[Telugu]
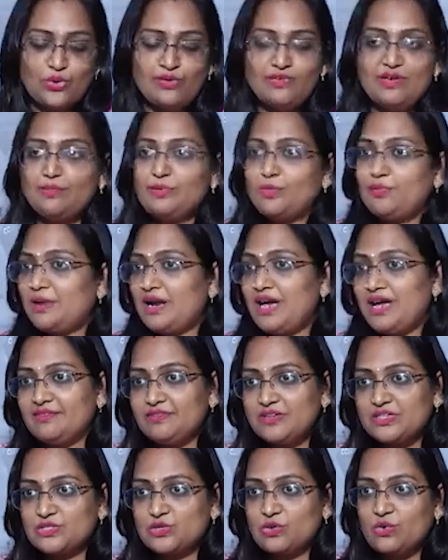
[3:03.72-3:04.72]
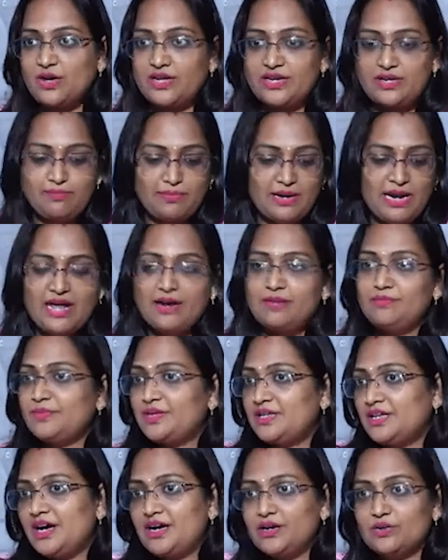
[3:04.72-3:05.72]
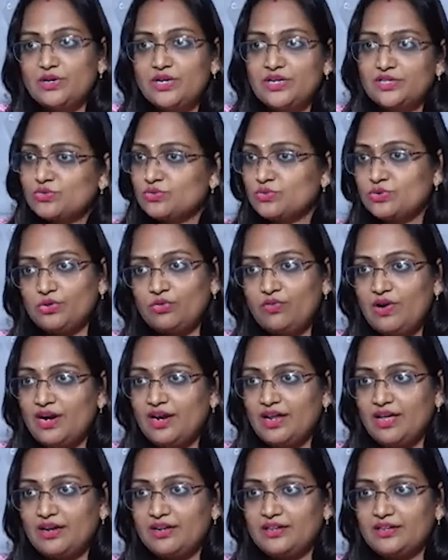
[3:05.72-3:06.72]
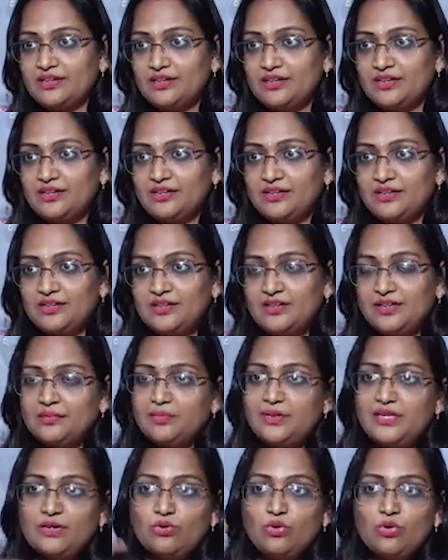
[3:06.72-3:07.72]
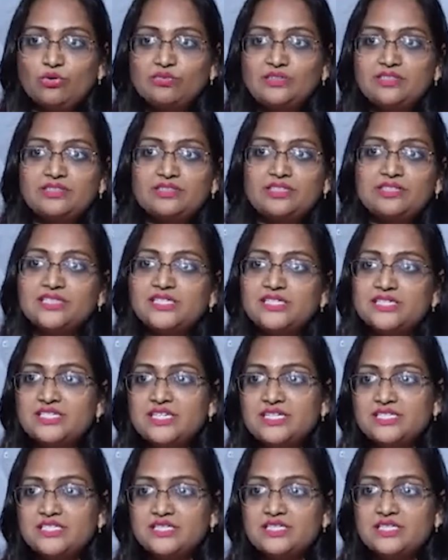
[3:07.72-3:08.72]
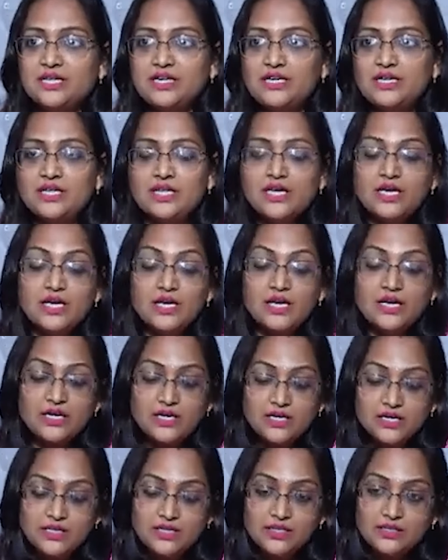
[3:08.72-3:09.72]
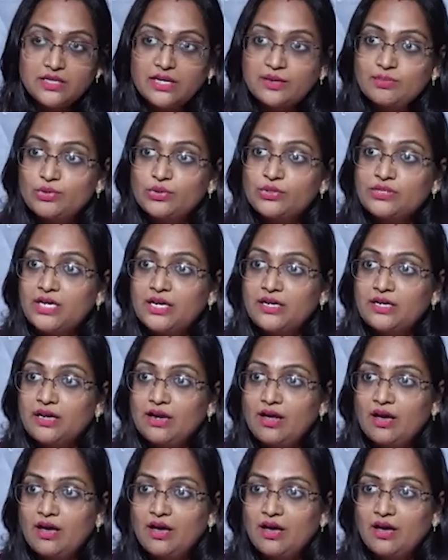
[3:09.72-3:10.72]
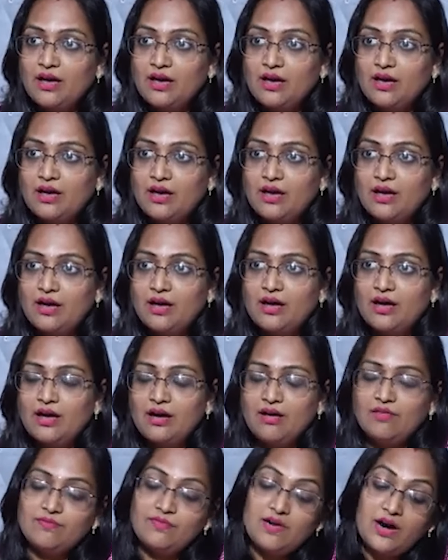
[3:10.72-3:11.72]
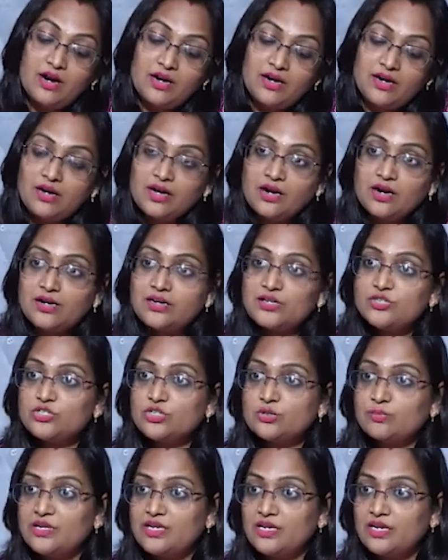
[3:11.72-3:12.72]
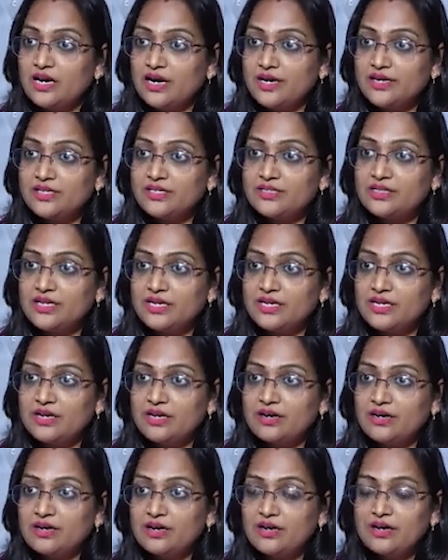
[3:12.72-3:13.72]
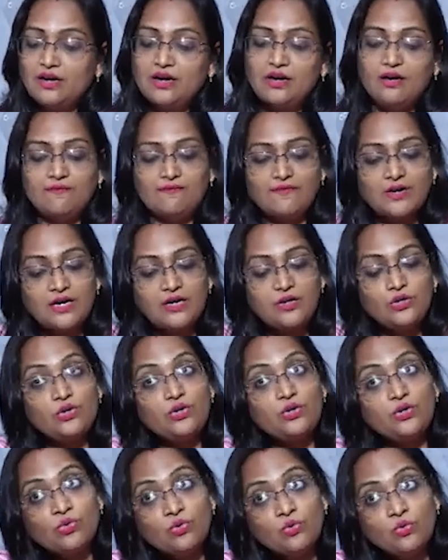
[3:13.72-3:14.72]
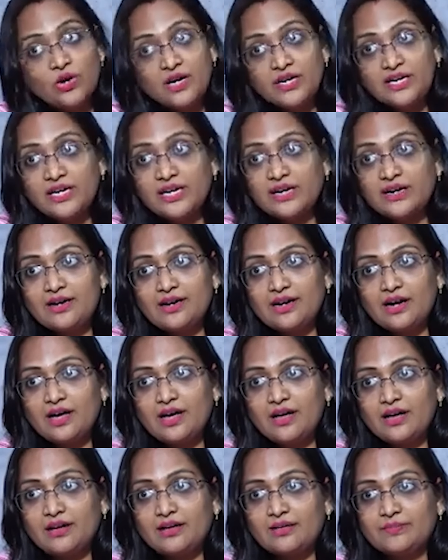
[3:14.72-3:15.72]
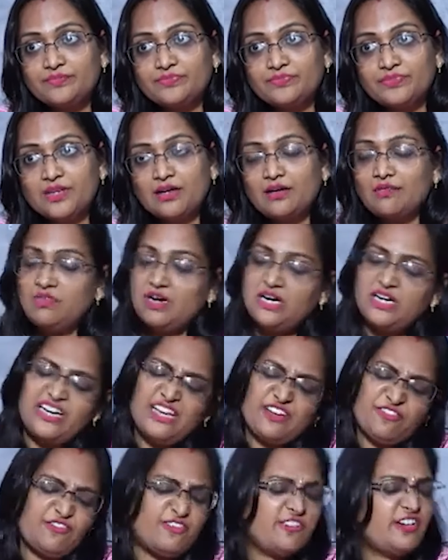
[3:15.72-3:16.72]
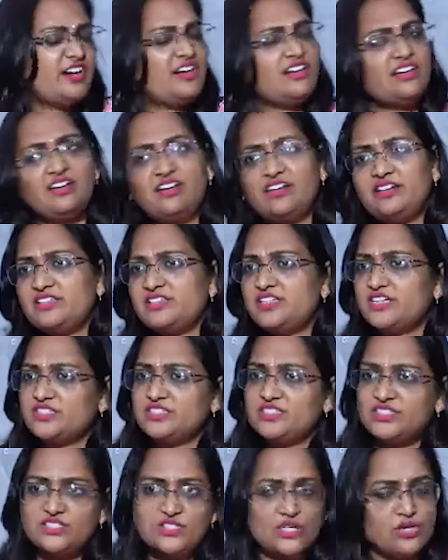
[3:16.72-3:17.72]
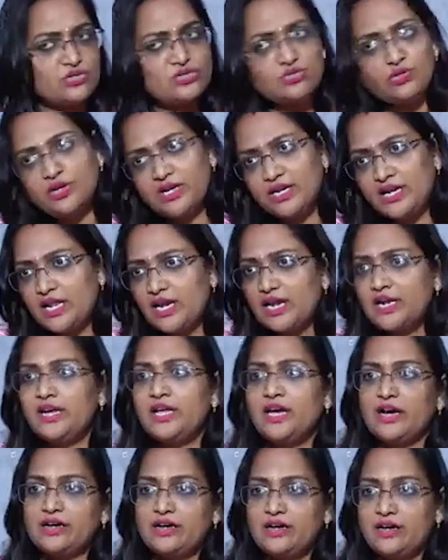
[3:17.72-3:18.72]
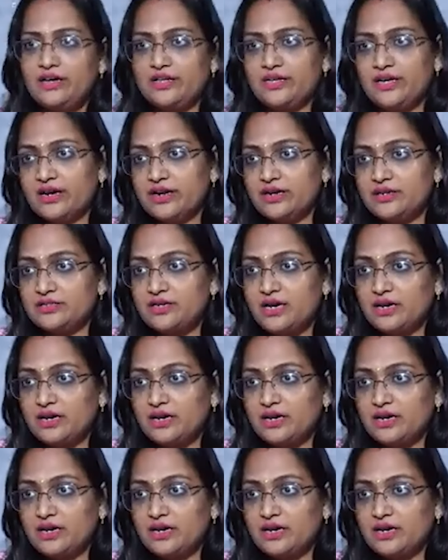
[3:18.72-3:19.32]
గోల్ mm, వైపు ప్లాన్ వేసుకోవాలి ప్లాన్ మీద అడుగులు వేసుకుంటూ వెళ్ళాలి బట్ ఈ ఓవర్ థింకర్స్ ఏం చేస్తారంటే ఇది అయిపోతే ఎట్లా వాళ్ళు నన్ను అక్కడ నించోబెట్టి ఇలా అడిగితే ఎట్లా వాళ్ళు నో అంటే ఎట్లా వాళ్ళు డెఫినెట్ గా రిజెక్ట్ చేస్తారు సో నేను వెళ్ళనే అక్కర్లేదు అక్కడ